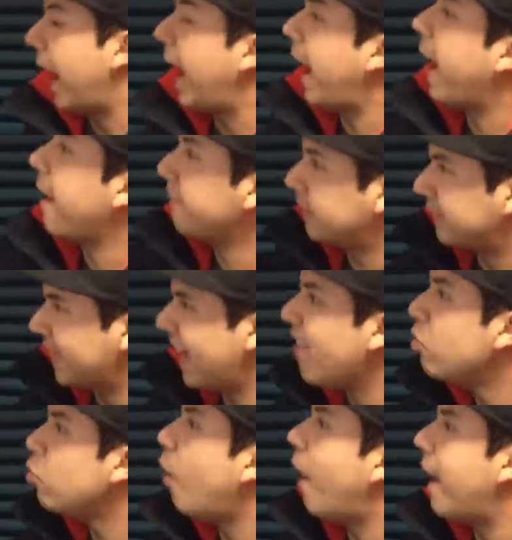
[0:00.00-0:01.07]

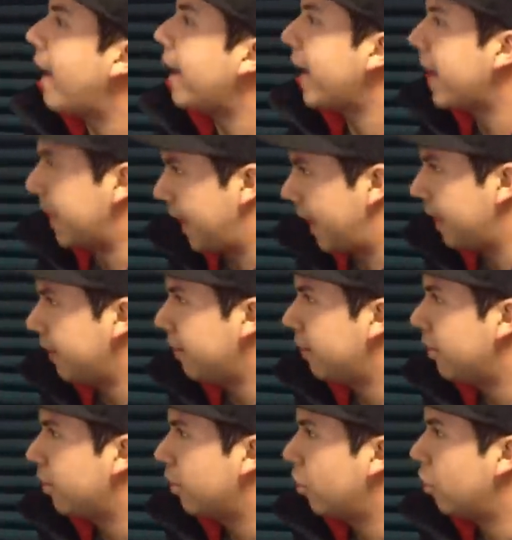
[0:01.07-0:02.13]
Entrando a la arena,
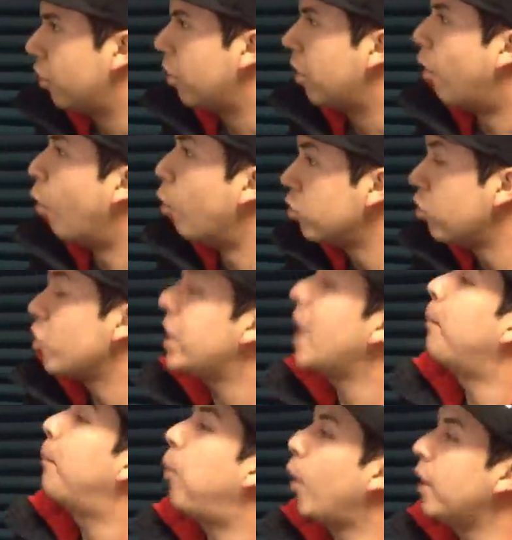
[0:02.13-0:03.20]
uno
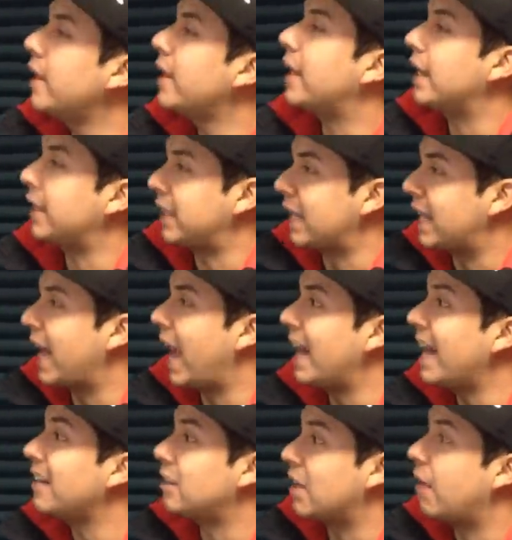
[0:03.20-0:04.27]
ya puede criticar
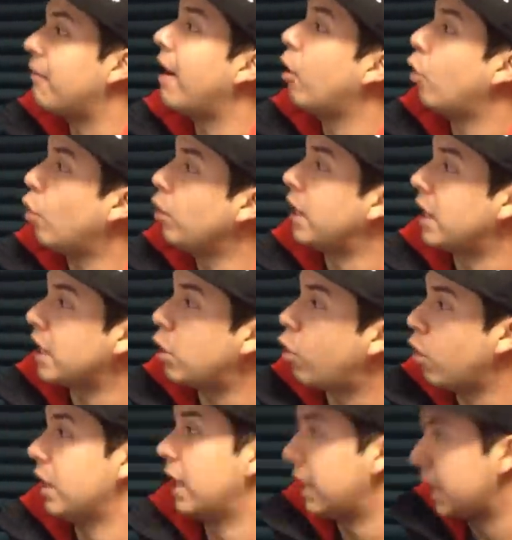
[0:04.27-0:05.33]
el trabajo del
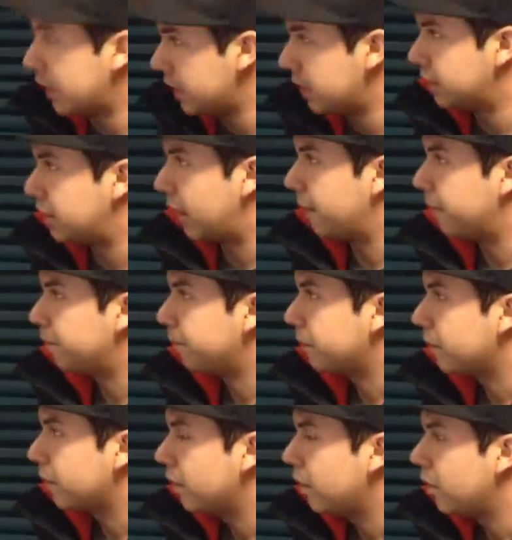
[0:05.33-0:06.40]
hijo del ninja,
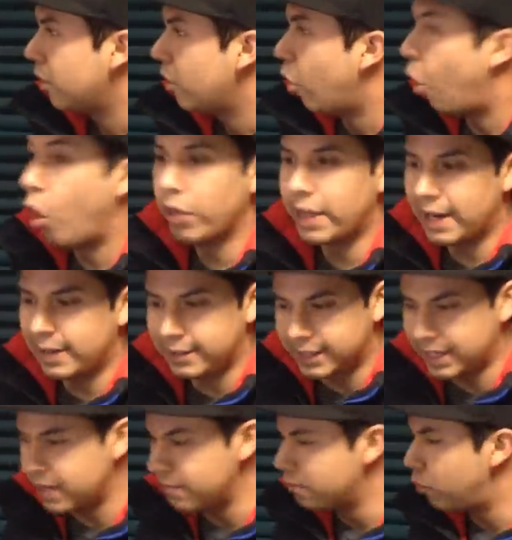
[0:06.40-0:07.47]
o del
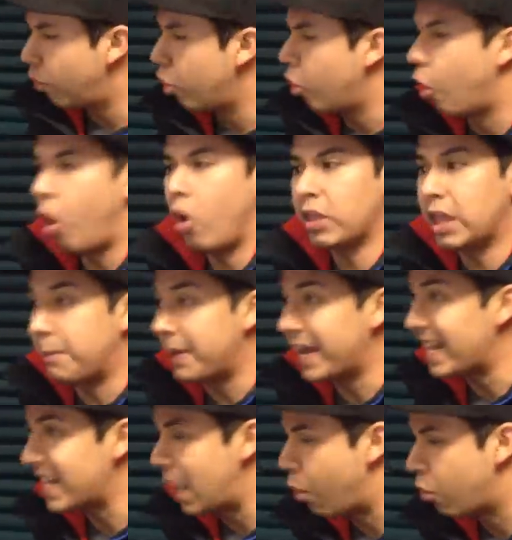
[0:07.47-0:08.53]
símbolo, o de
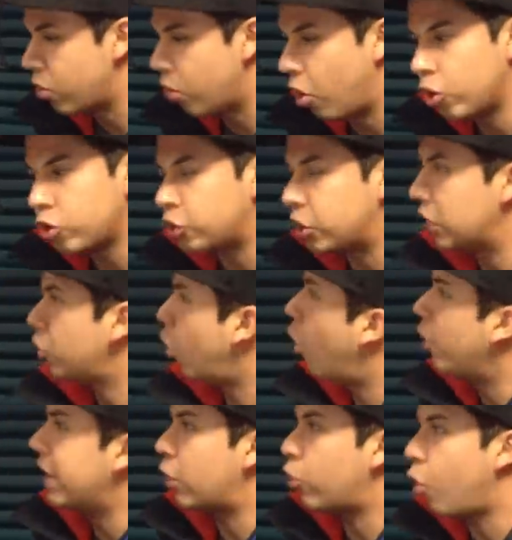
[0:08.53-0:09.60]
Big Neurosis,
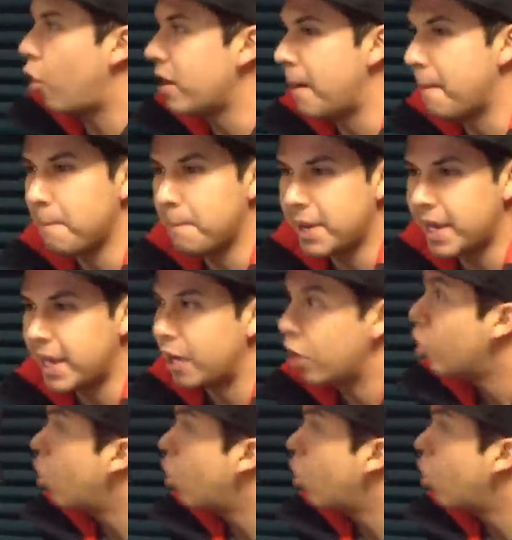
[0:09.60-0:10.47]
o de Conan Big,